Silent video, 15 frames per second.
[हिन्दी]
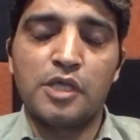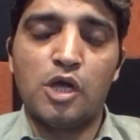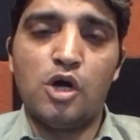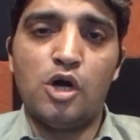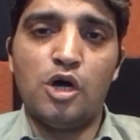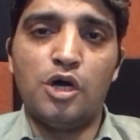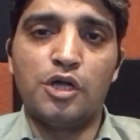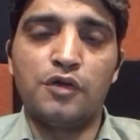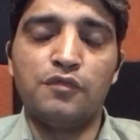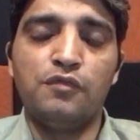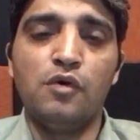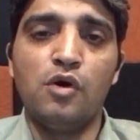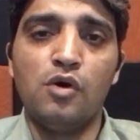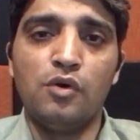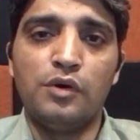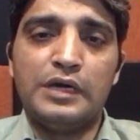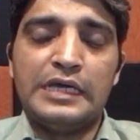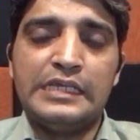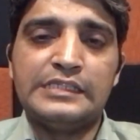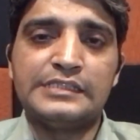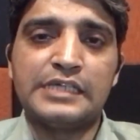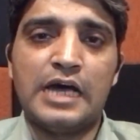और वो
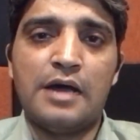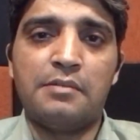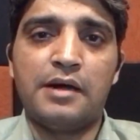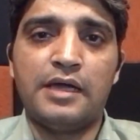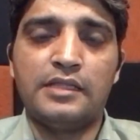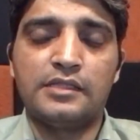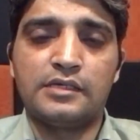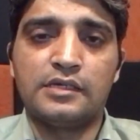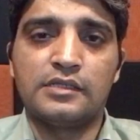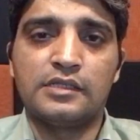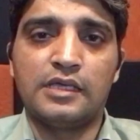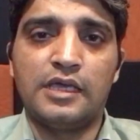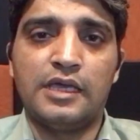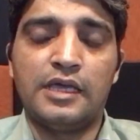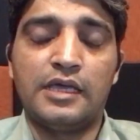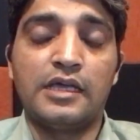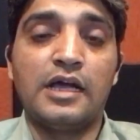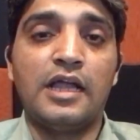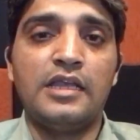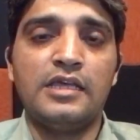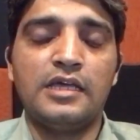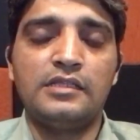इल्ज़ाम आयद करते हैं
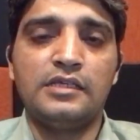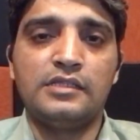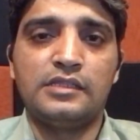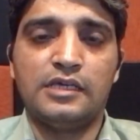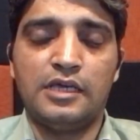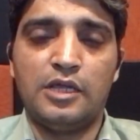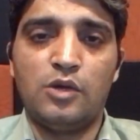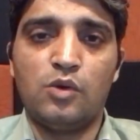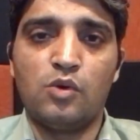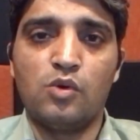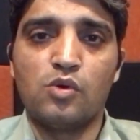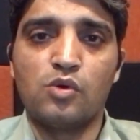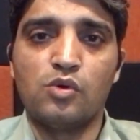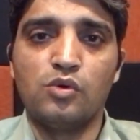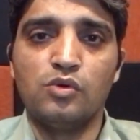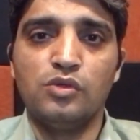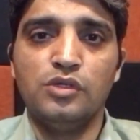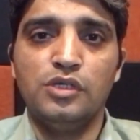गालियां देते हैं लोगों को